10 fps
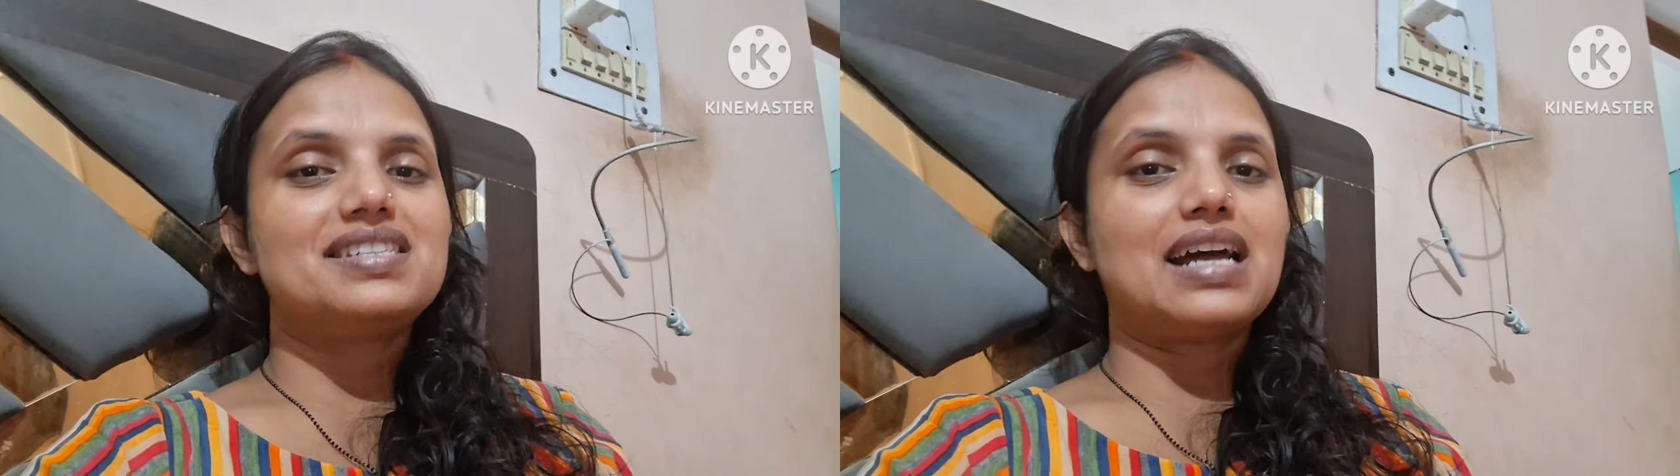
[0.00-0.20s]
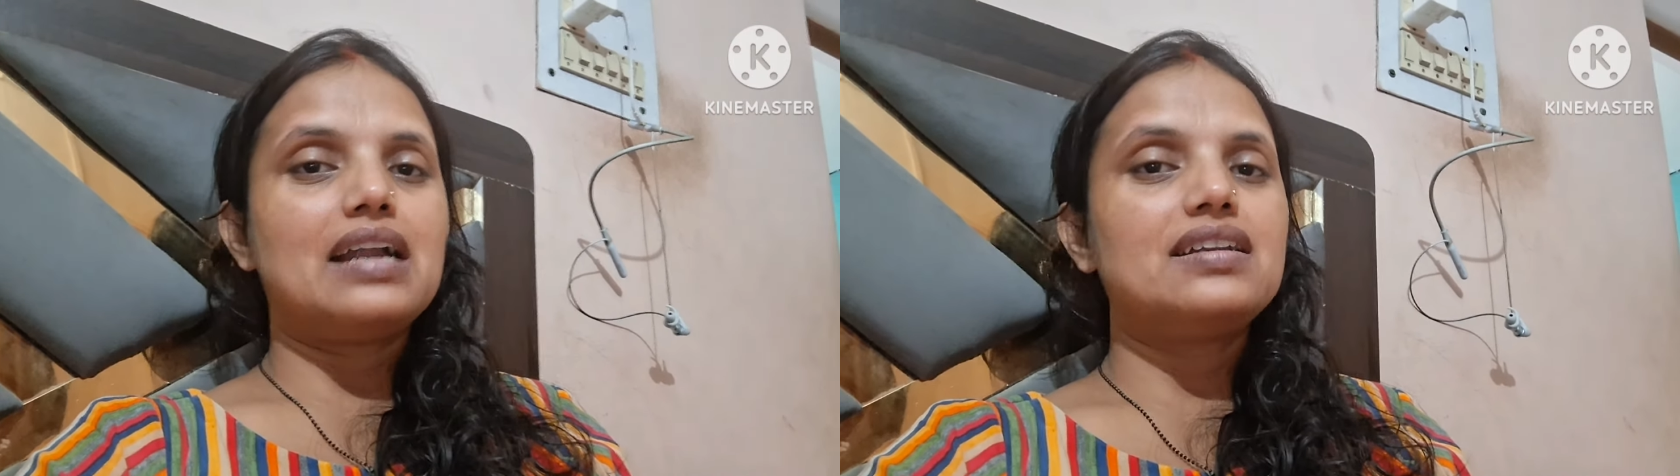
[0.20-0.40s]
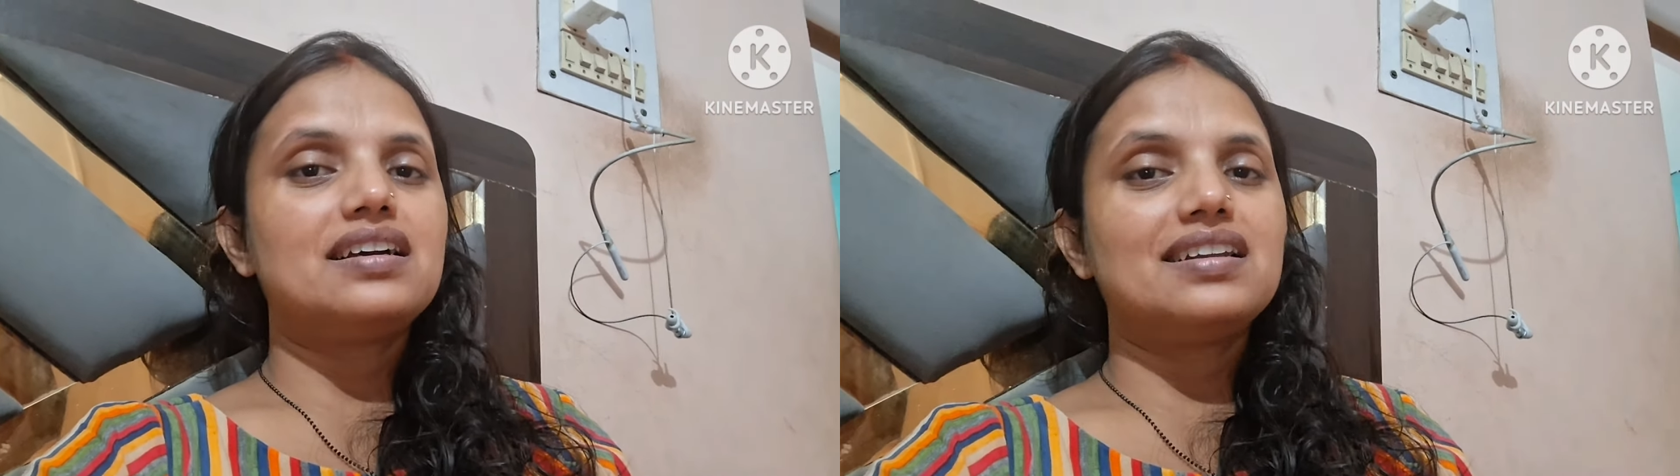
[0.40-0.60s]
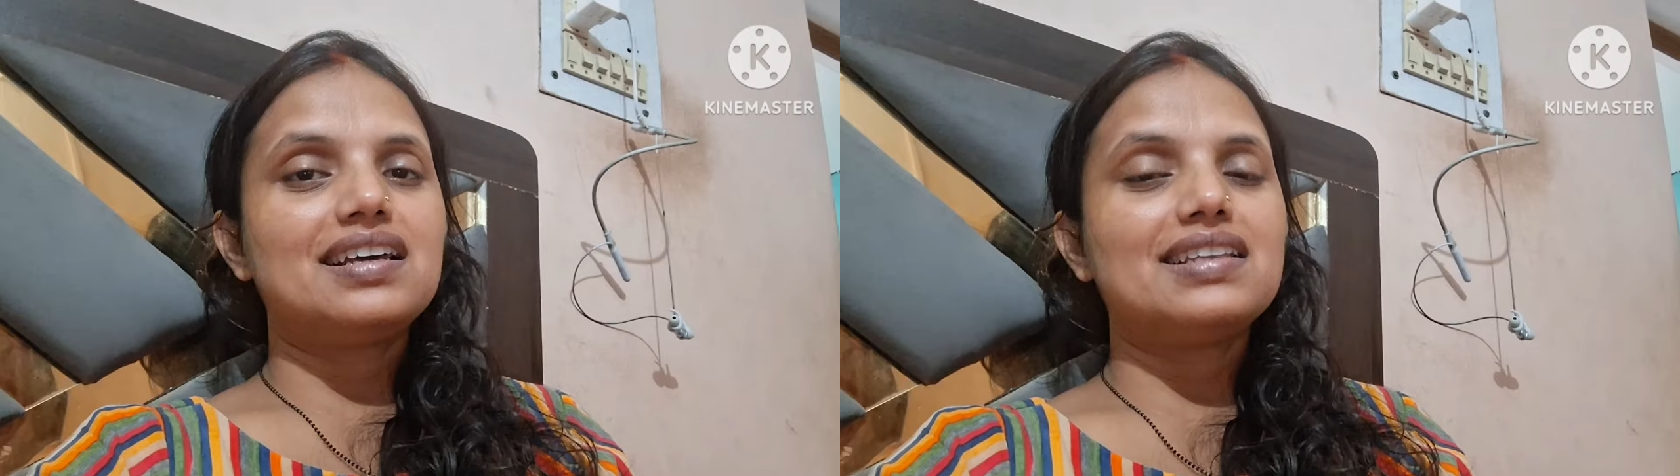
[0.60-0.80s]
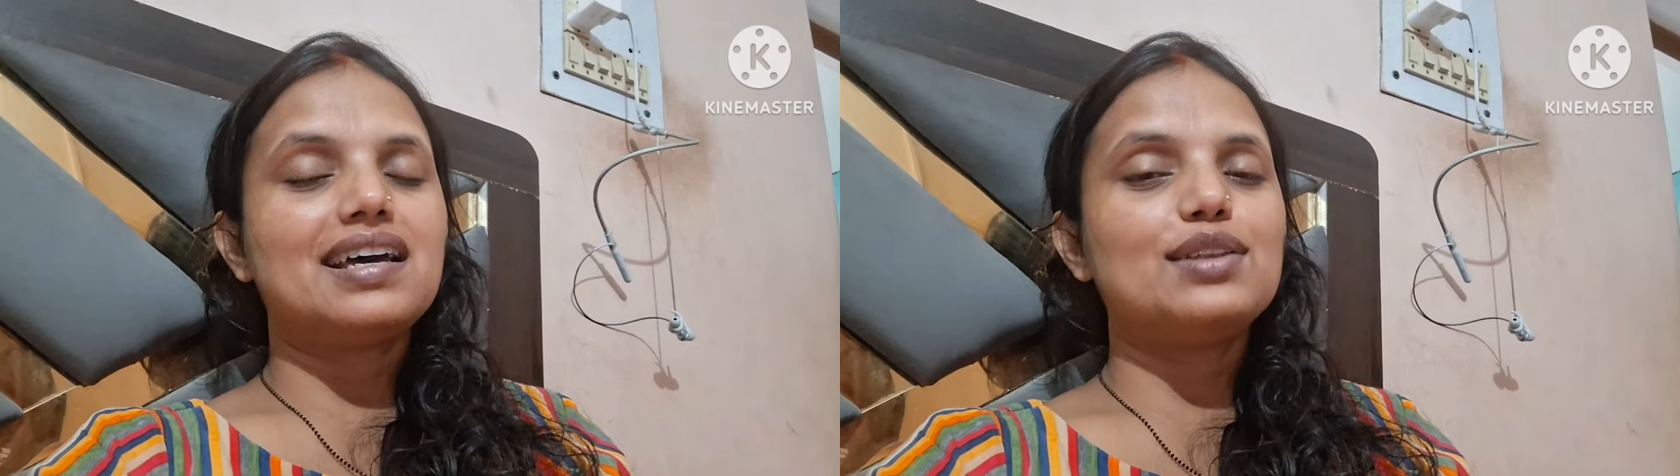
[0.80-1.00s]
स्टार्ट
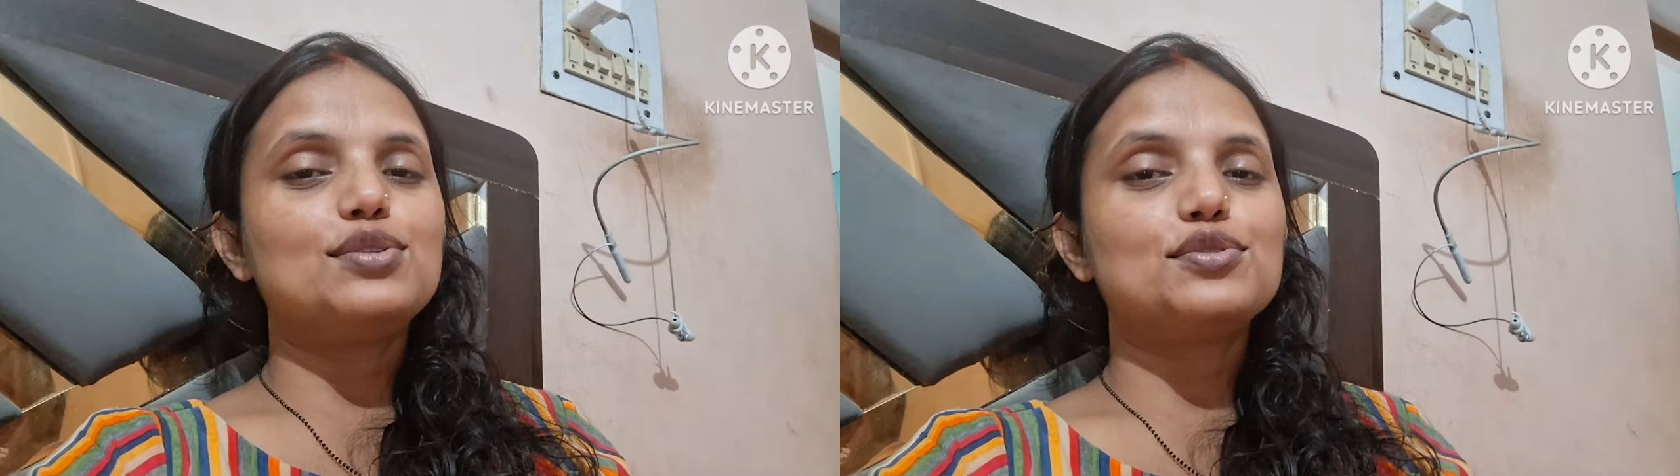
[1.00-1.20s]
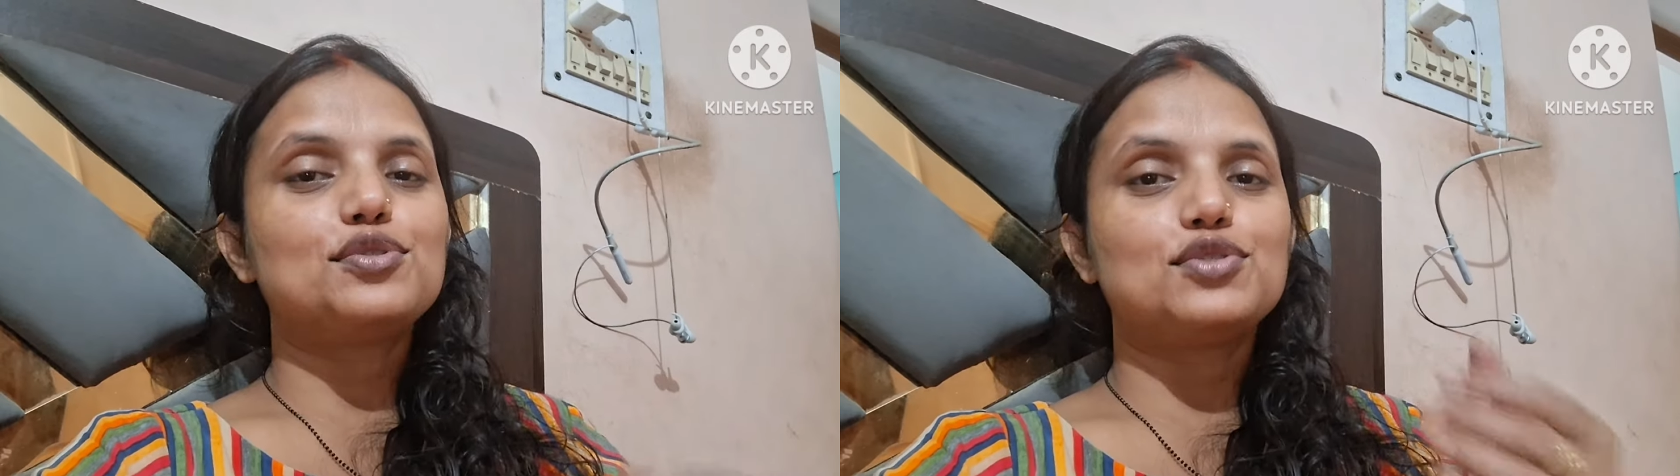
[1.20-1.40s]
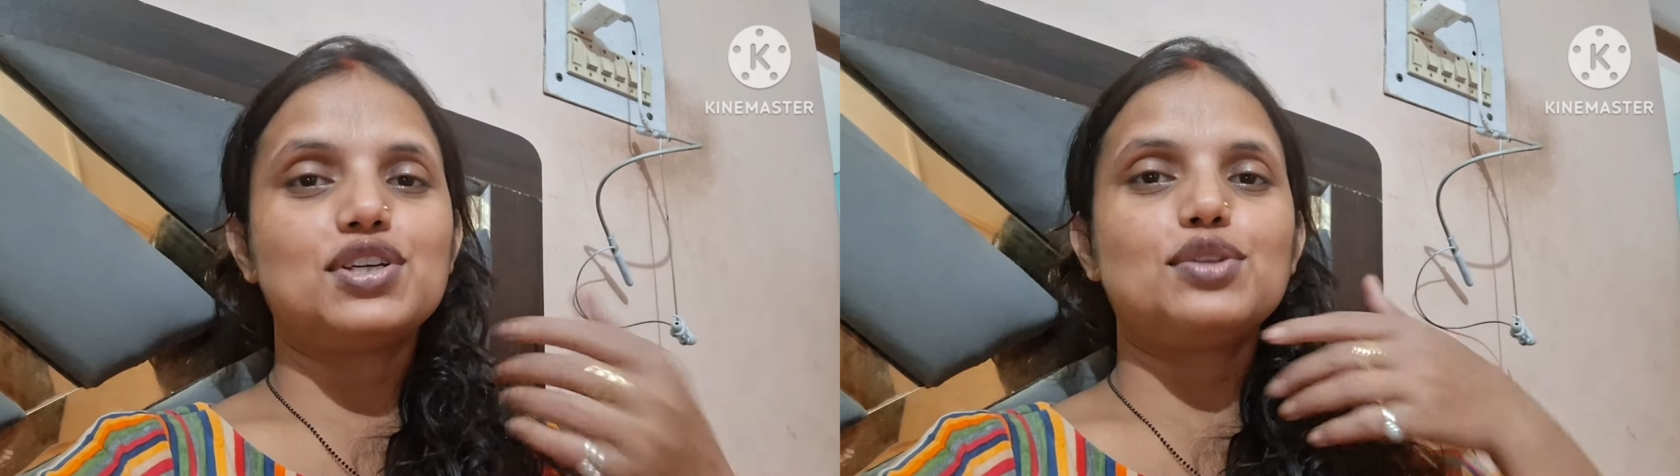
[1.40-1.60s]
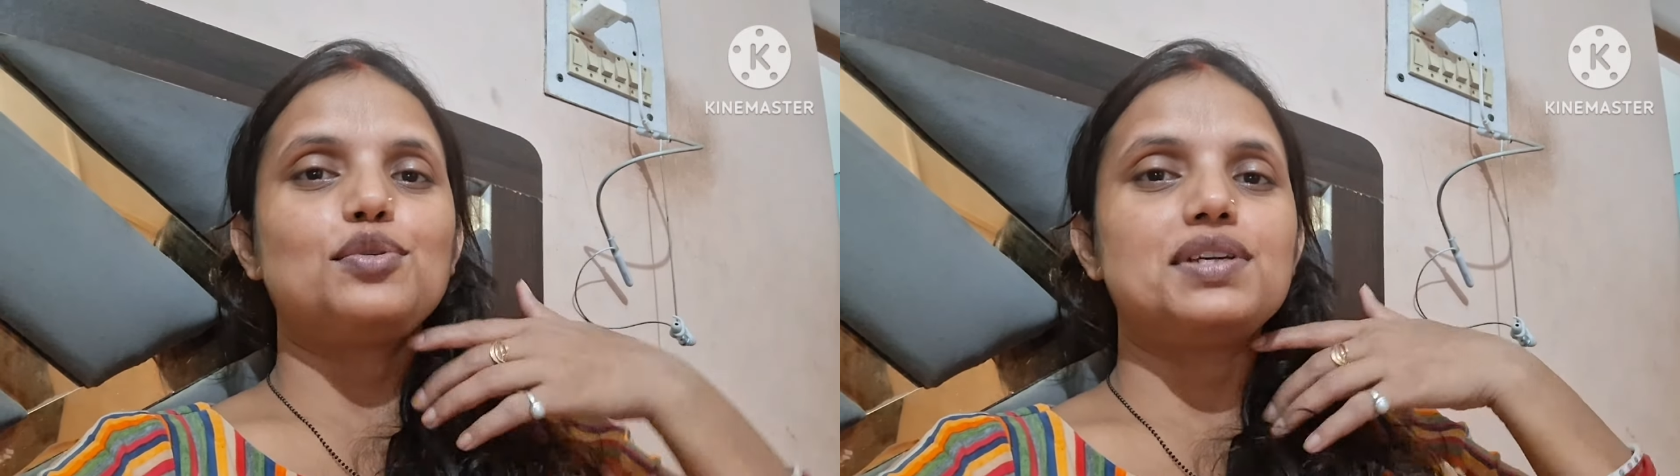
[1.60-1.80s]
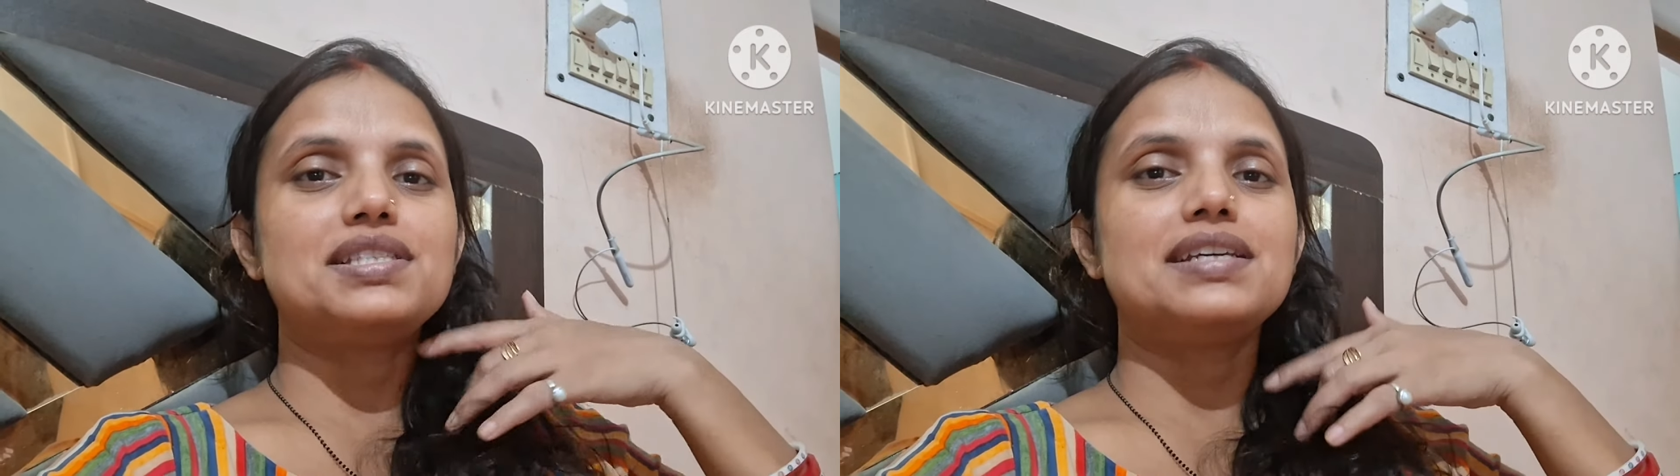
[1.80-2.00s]
करना था तो सोचा
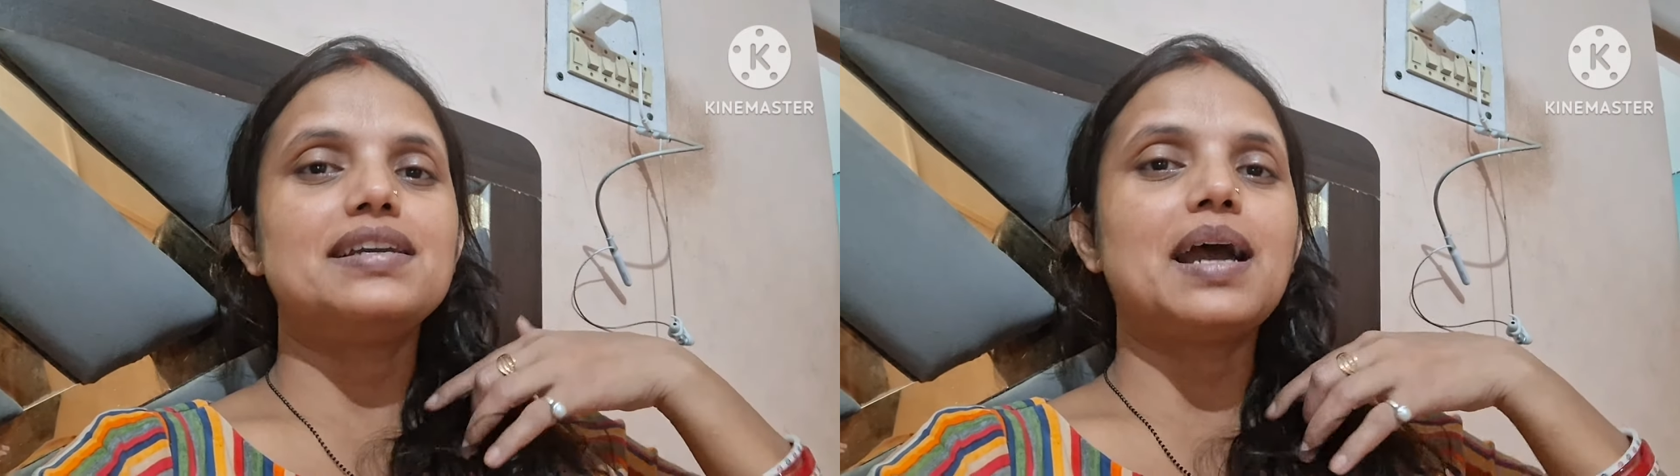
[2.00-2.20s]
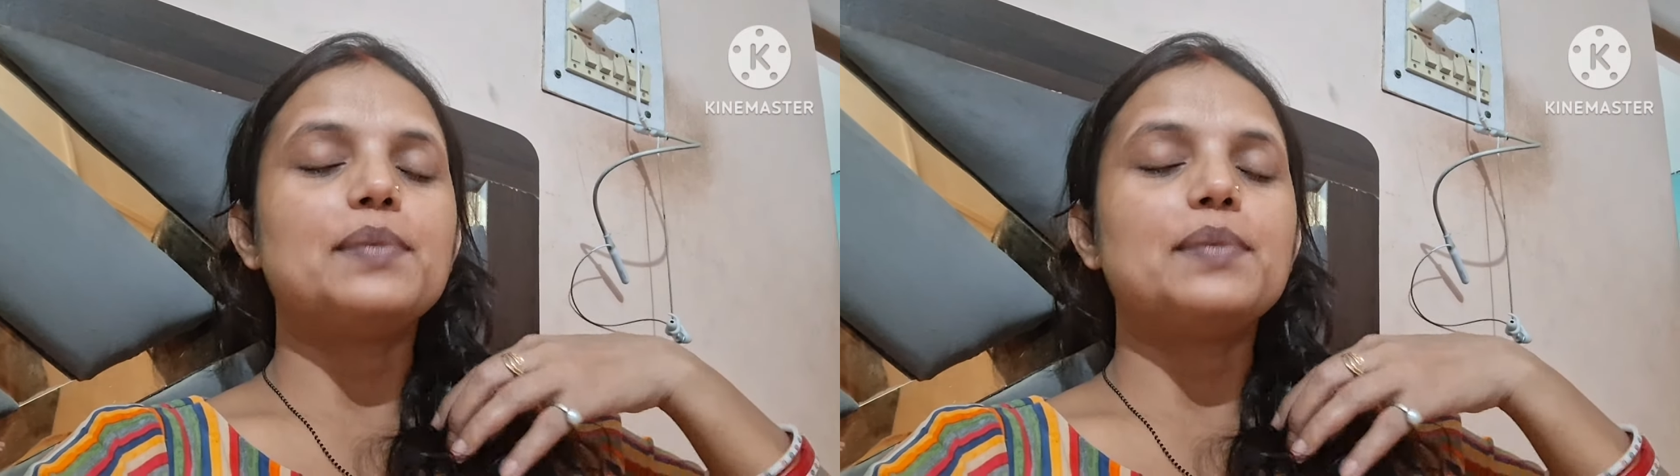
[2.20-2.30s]
थोड़ी सी